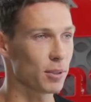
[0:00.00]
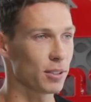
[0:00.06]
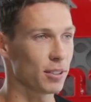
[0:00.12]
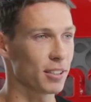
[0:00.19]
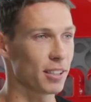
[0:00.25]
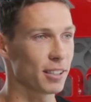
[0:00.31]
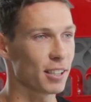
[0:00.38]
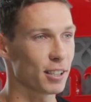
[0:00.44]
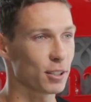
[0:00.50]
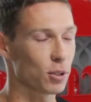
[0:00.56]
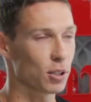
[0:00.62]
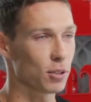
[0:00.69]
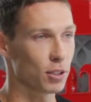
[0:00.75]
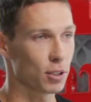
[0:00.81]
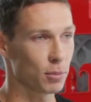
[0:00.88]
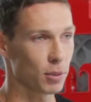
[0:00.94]
на ногах
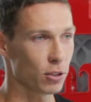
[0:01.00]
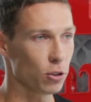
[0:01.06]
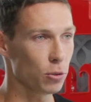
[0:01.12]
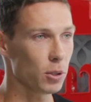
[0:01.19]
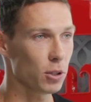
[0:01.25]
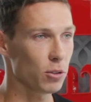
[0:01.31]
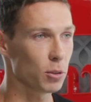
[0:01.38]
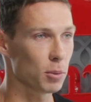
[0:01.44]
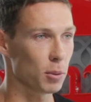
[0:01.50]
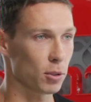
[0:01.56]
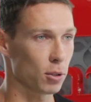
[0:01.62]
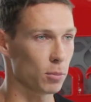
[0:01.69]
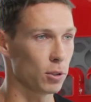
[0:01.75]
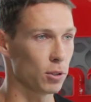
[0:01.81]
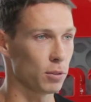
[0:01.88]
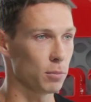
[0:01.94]
только в этом году впервые
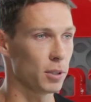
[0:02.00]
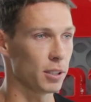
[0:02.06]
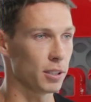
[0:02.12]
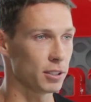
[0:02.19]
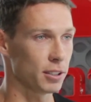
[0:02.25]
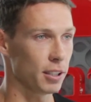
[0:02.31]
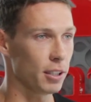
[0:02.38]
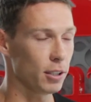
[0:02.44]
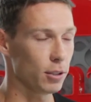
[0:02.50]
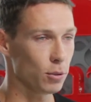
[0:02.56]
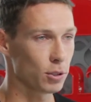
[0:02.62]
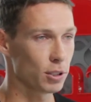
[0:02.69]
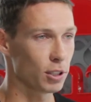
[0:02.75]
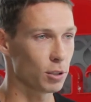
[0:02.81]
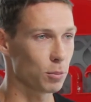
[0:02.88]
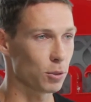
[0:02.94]
попробовал бегать. Ну,
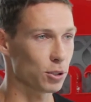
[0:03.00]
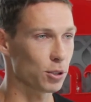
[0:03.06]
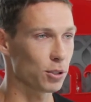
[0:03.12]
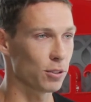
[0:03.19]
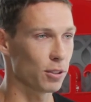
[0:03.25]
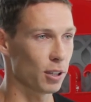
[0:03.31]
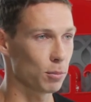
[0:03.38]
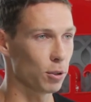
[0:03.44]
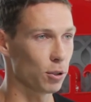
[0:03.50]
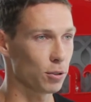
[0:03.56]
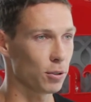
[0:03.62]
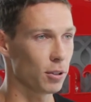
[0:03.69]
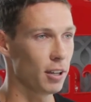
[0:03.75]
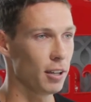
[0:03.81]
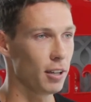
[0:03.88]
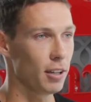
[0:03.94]
делал прыжковую
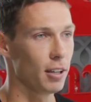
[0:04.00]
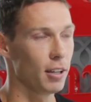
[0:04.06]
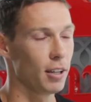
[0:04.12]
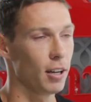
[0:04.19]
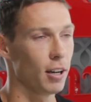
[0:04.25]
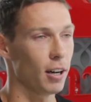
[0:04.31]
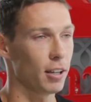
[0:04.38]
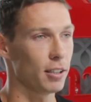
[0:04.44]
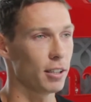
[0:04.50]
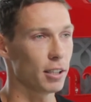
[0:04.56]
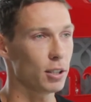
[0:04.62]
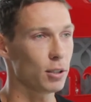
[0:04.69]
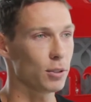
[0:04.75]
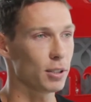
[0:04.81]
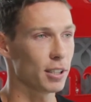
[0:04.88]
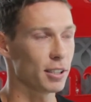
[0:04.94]
работу. А до
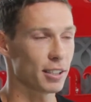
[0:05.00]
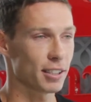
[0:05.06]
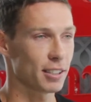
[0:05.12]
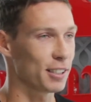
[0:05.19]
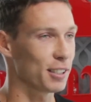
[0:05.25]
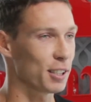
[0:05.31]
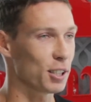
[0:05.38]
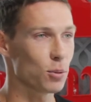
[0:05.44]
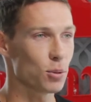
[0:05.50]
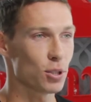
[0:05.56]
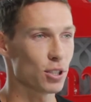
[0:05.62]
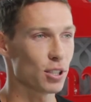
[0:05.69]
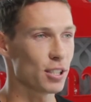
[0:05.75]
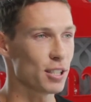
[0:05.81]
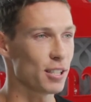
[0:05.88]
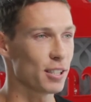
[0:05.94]
этого я никак, никакие
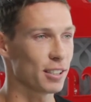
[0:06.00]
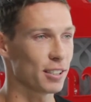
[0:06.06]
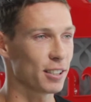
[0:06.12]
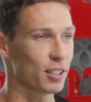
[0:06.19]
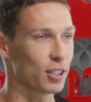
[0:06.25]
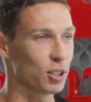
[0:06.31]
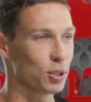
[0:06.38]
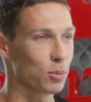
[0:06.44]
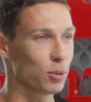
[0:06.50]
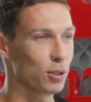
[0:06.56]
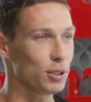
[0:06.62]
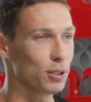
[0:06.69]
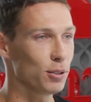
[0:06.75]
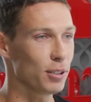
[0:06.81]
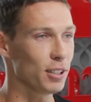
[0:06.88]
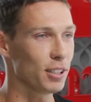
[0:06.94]
утяжелители никогда не
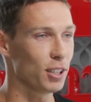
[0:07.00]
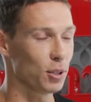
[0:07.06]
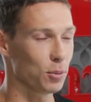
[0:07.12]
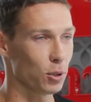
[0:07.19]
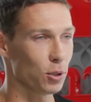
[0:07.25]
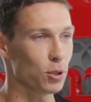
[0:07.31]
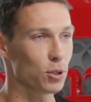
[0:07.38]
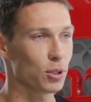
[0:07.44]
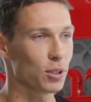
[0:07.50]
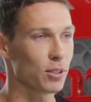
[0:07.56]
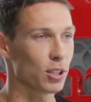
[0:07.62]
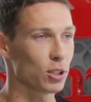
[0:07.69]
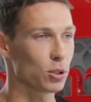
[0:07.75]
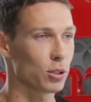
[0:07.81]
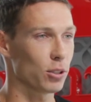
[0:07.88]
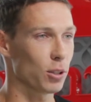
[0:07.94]
использовал. Многие еще
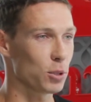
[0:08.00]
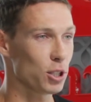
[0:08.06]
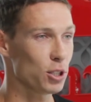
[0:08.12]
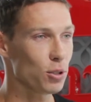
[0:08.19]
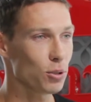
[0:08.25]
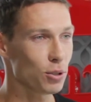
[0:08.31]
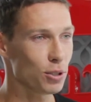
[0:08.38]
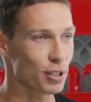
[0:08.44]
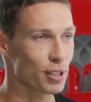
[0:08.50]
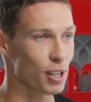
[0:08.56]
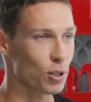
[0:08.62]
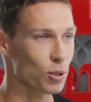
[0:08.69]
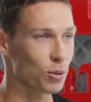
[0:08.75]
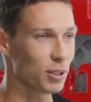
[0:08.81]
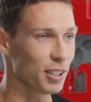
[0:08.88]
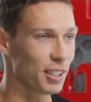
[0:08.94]
говорят, что я вообще с нее не
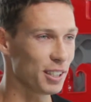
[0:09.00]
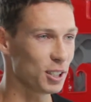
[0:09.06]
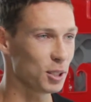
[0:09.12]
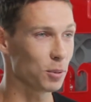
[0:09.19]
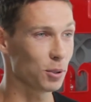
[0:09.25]
слажу. Типа